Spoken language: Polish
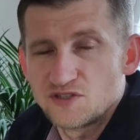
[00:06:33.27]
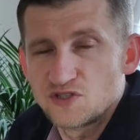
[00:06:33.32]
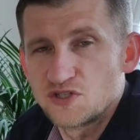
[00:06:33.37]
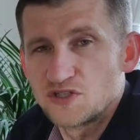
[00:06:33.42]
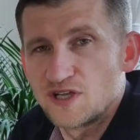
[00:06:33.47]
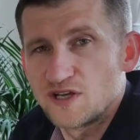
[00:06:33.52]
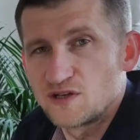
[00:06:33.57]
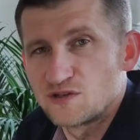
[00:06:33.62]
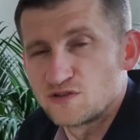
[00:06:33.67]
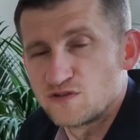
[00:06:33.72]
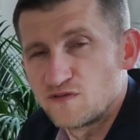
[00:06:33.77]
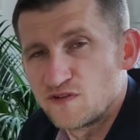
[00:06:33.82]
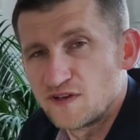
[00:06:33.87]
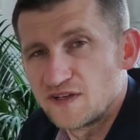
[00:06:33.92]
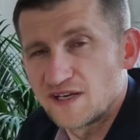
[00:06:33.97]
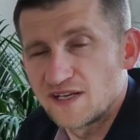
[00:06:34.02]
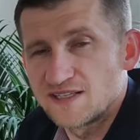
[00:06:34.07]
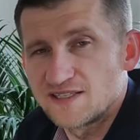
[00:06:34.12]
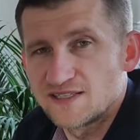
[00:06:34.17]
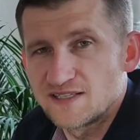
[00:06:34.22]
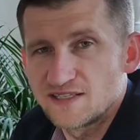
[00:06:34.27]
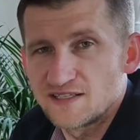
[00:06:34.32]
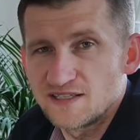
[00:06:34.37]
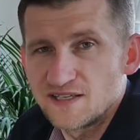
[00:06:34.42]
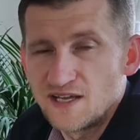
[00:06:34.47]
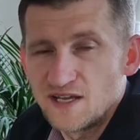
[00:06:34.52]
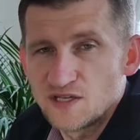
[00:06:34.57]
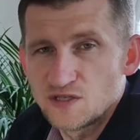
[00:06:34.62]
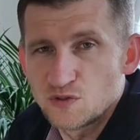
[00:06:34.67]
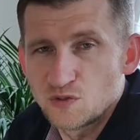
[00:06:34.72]
Czytając
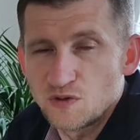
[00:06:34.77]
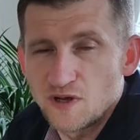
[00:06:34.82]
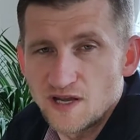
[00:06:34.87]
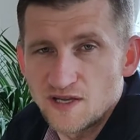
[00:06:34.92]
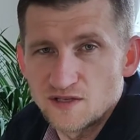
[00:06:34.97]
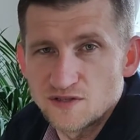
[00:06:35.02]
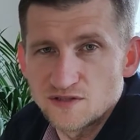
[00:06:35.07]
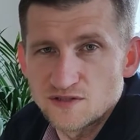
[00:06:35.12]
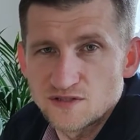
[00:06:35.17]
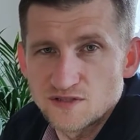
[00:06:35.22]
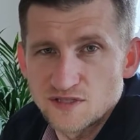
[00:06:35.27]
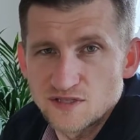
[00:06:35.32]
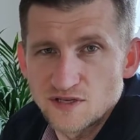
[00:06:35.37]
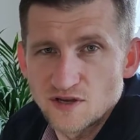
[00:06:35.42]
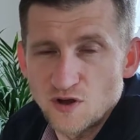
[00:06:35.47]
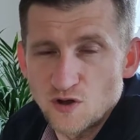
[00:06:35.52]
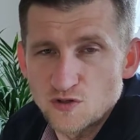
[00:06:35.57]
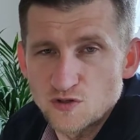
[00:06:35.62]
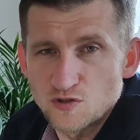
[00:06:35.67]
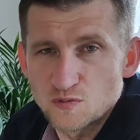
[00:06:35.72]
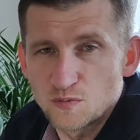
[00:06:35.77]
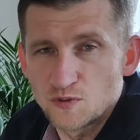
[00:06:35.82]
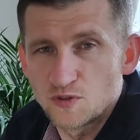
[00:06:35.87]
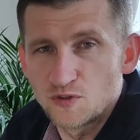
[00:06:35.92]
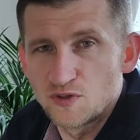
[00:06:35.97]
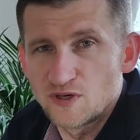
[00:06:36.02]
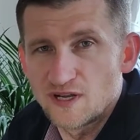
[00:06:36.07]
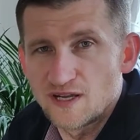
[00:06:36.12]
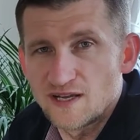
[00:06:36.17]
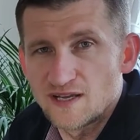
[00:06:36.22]
wykresy, słuchając osób,
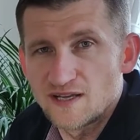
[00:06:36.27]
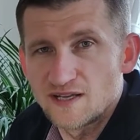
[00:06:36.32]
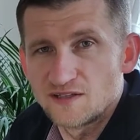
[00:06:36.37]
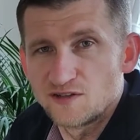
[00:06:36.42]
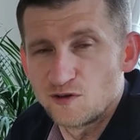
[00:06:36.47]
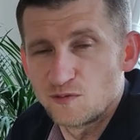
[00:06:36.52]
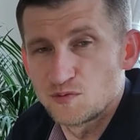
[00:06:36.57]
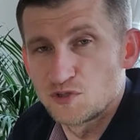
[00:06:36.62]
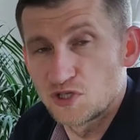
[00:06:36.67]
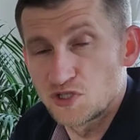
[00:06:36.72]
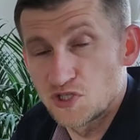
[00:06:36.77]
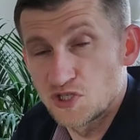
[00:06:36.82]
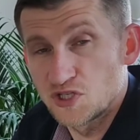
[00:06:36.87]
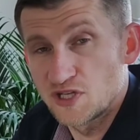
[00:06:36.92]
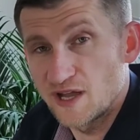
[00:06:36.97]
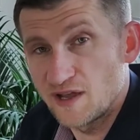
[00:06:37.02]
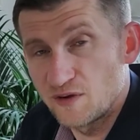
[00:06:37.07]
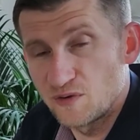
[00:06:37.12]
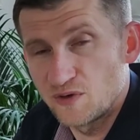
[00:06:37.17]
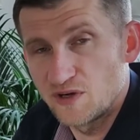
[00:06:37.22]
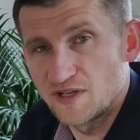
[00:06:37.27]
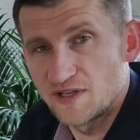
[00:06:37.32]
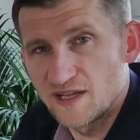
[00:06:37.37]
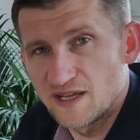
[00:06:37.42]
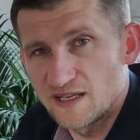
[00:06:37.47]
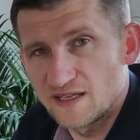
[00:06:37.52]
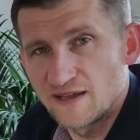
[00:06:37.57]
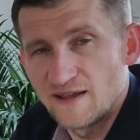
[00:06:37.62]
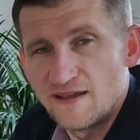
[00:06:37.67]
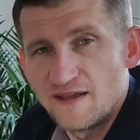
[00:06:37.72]
które dobrze czytają
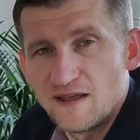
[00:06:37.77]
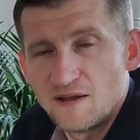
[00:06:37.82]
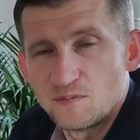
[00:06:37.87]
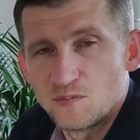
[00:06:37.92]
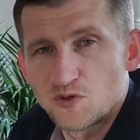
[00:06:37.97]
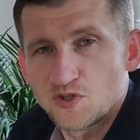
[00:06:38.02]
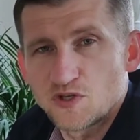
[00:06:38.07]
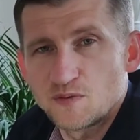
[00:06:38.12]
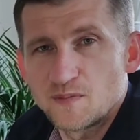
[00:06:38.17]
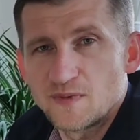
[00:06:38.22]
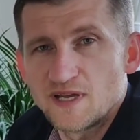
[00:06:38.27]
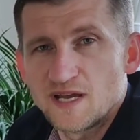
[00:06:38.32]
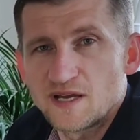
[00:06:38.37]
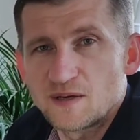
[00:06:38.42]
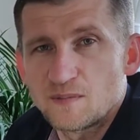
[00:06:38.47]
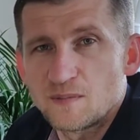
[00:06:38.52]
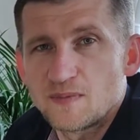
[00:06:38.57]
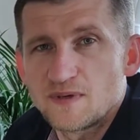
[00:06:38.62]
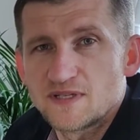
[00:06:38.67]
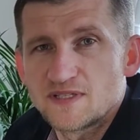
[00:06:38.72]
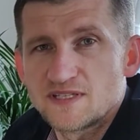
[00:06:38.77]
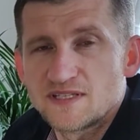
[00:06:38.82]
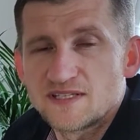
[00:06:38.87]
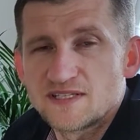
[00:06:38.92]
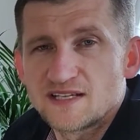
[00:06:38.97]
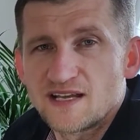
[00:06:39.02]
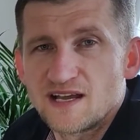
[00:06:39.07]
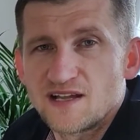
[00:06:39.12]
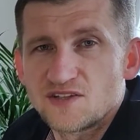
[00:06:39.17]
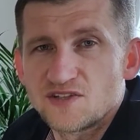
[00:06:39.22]
rynek, możemy jakby
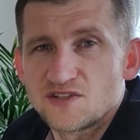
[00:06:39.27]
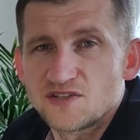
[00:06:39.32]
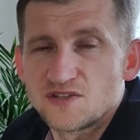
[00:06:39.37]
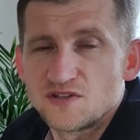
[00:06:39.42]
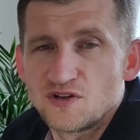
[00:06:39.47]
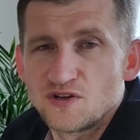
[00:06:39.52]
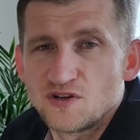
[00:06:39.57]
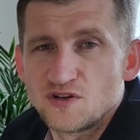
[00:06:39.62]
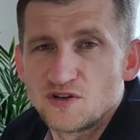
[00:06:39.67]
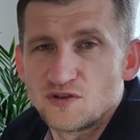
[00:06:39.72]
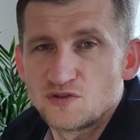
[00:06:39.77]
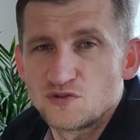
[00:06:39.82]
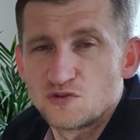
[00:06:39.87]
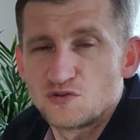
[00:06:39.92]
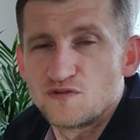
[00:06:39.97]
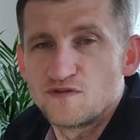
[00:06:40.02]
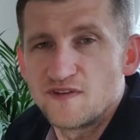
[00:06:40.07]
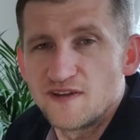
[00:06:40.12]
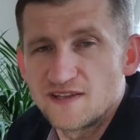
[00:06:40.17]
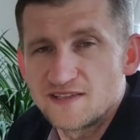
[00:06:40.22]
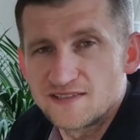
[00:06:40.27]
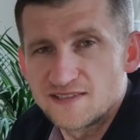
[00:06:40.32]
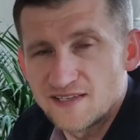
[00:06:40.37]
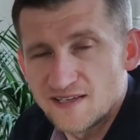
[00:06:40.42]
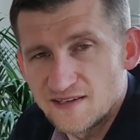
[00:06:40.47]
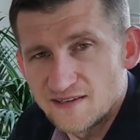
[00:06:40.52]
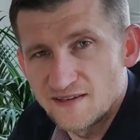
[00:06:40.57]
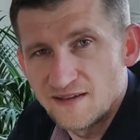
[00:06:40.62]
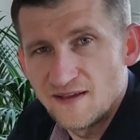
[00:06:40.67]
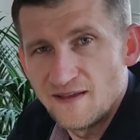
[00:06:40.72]
zyskać no, ciut
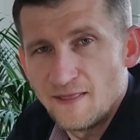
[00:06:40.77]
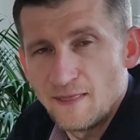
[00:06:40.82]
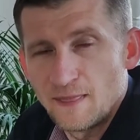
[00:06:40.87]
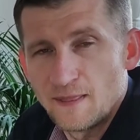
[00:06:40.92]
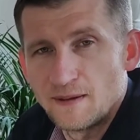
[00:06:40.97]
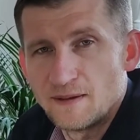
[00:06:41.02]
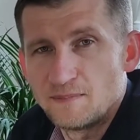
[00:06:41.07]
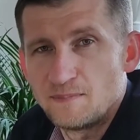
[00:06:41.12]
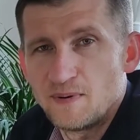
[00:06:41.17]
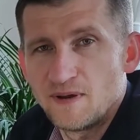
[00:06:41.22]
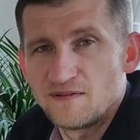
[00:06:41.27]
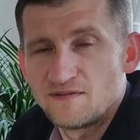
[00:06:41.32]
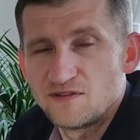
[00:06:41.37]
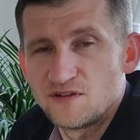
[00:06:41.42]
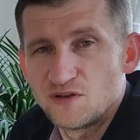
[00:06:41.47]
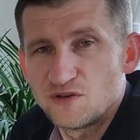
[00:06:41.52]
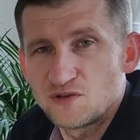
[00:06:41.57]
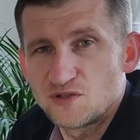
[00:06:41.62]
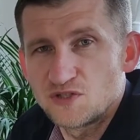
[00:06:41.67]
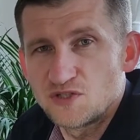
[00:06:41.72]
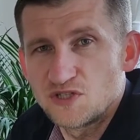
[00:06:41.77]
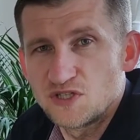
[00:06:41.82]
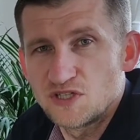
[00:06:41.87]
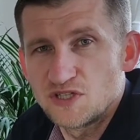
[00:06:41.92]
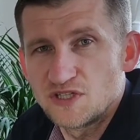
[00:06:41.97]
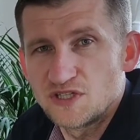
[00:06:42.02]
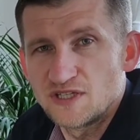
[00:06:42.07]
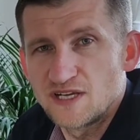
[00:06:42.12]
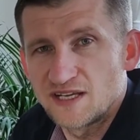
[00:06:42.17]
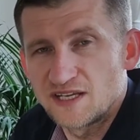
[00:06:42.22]
więcej
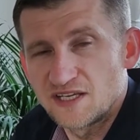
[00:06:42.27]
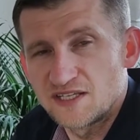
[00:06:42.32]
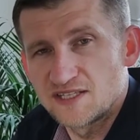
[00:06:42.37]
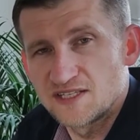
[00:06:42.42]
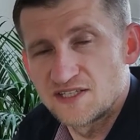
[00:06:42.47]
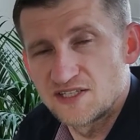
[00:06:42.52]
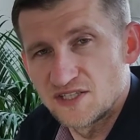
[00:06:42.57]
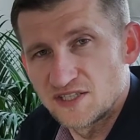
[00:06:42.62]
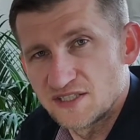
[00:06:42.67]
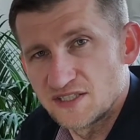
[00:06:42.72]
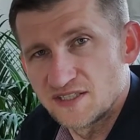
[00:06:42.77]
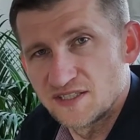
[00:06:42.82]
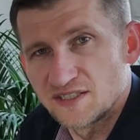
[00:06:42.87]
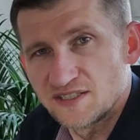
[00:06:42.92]
pewności, jakichś e,